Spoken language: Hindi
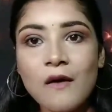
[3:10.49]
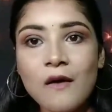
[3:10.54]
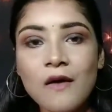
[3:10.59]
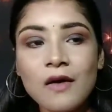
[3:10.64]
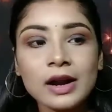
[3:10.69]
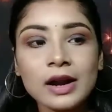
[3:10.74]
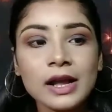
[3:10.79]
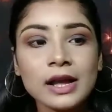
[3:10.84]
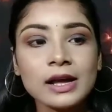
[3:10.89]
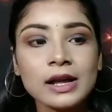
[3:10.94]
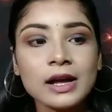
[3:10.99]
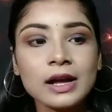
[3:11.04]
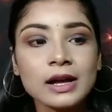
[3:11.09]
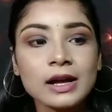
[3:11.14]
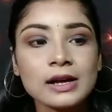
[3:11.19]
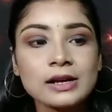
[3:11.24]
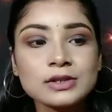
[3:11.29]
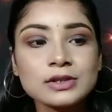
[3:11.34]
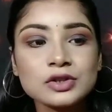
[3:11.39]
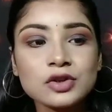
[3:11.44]
और
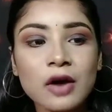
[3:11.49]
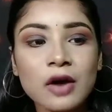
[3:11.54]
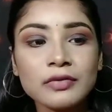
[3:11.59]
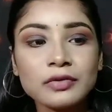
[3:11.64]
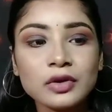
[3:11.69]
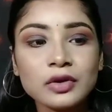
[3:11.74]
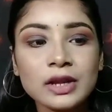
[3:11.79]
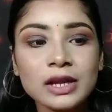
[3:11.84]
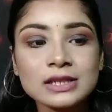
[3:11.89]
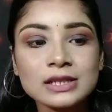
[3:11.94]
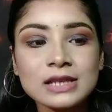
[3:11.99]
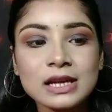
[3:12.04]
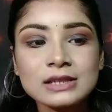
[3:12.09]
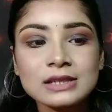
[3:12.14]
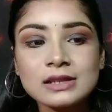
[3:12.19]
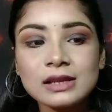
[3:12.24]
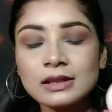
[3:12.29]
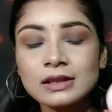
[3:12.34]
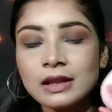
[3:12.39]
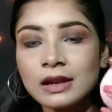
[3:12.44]
सॉफ्ट uh, होने के
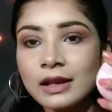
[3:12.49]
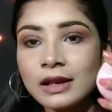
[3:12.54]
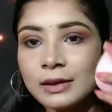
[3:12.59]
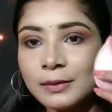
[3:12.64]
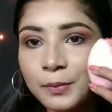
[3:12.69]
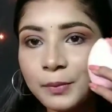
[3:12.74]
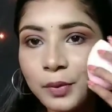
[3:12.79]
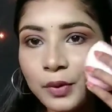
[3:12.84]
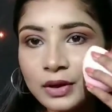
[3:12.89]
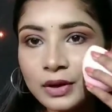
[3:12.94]
साथ साथ लाइक like,